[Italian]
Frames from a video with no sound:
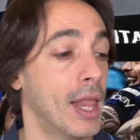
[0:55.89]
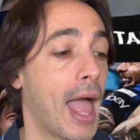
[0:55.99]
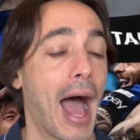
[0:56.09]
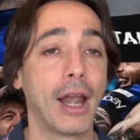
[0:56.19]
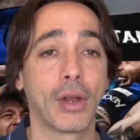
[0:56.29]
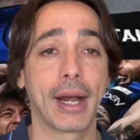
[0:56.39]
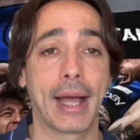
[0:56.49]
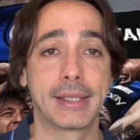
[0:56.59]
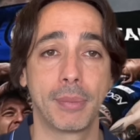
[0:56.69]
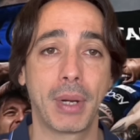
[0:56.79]
Allora
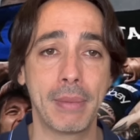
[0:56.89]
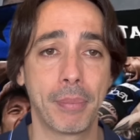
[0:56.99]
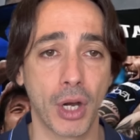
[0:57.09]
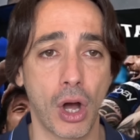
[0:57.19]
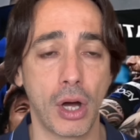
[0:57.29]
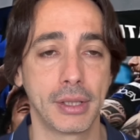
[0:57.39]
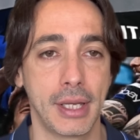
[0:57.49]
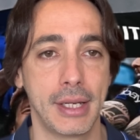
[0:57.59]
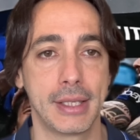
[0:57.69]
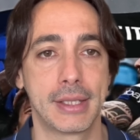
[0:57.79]
ragazzi, prima però di
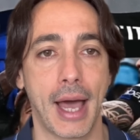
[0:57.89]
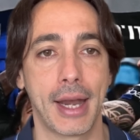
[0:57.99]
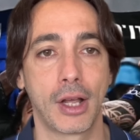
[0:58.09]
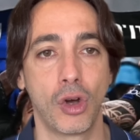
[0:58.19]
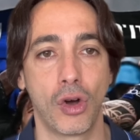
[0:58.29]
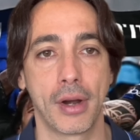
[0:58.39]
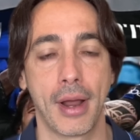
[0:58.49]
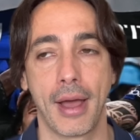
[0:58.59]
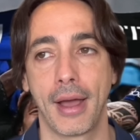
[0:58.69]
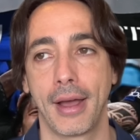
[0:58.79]
iniziare con
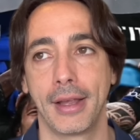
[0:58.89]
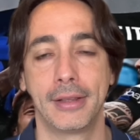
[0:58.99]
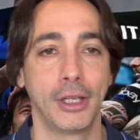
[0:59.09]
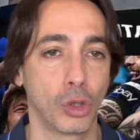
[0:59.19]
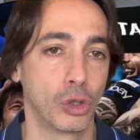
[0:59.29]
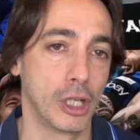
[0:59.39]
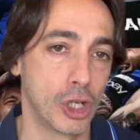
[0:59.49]
eh, il titolo del